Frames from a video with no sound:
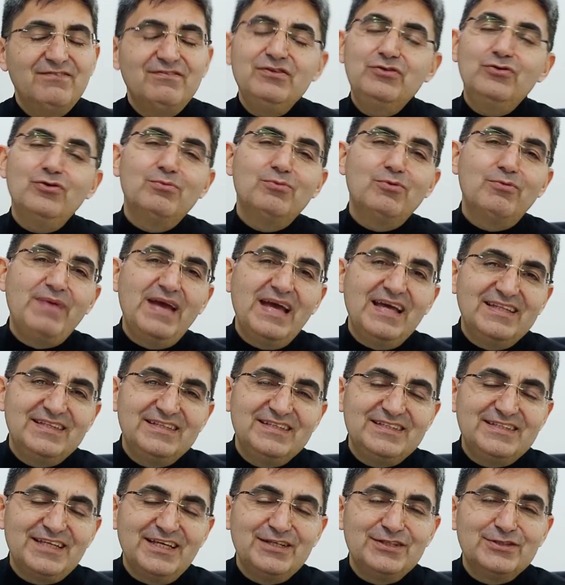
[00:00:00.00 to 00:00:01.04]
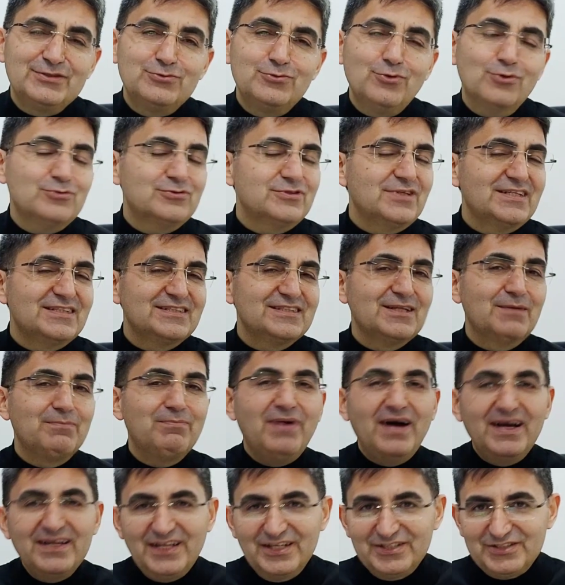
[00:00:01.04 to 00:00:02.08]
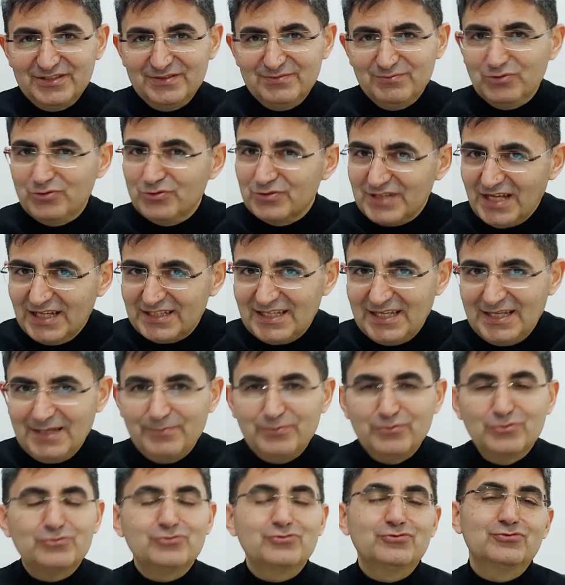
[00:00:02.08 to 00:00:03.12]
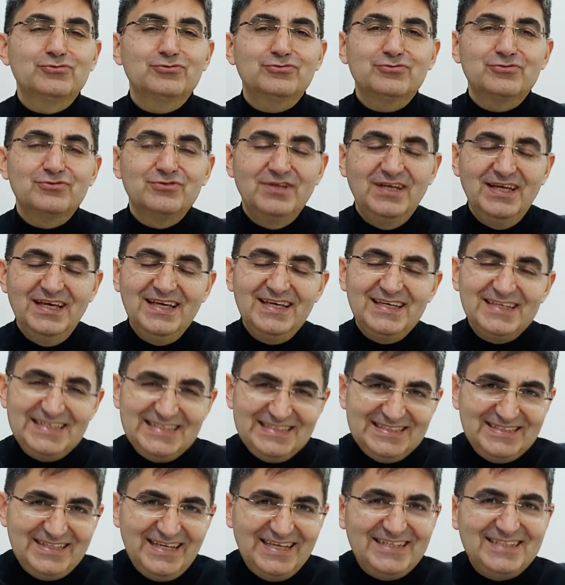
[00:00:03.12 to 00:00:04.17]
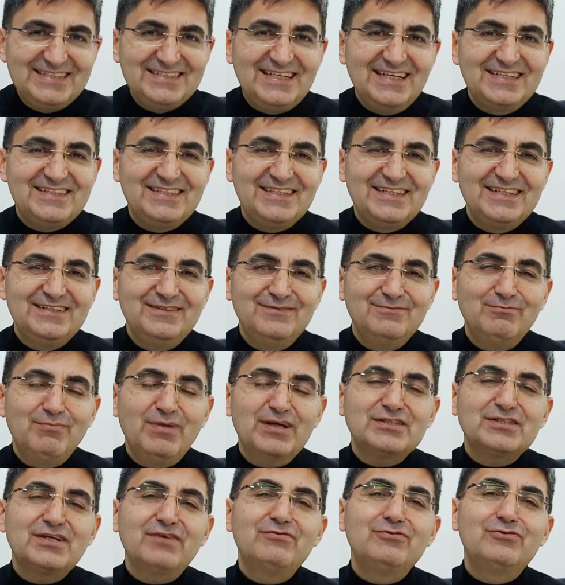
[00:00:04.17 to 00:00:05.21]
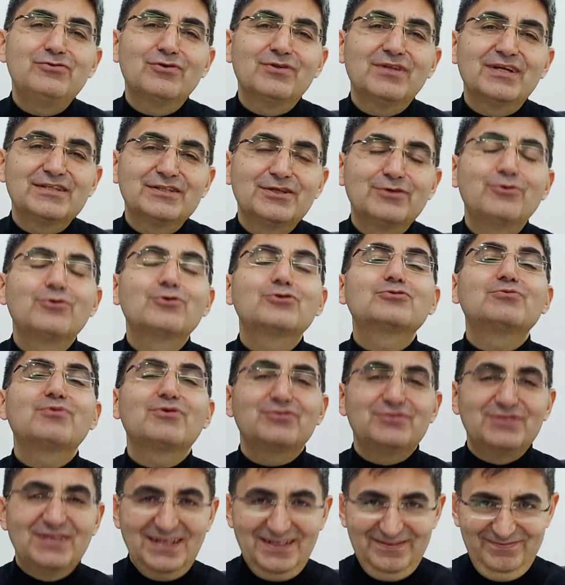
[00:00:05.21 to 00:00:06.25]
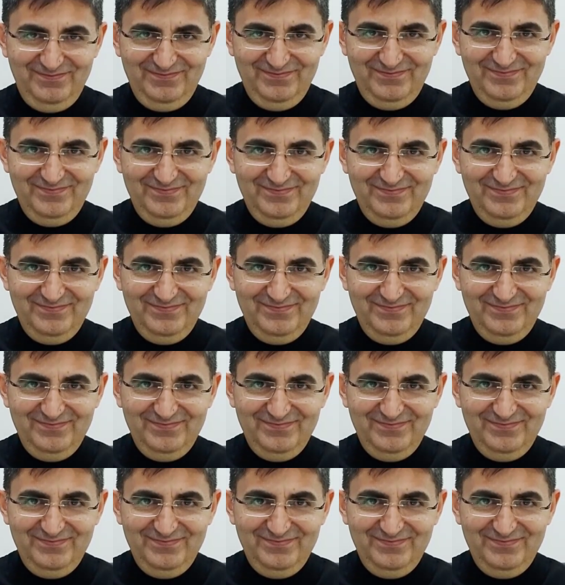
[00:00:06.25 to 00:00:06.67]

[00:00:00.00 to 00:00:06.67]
Videomu beğendiyseniz dostlarınızla paylaşın. Bunu zaten yapıyorsunuz. İzleyin, izlettirin. Başka videolarda görüşmek üzere.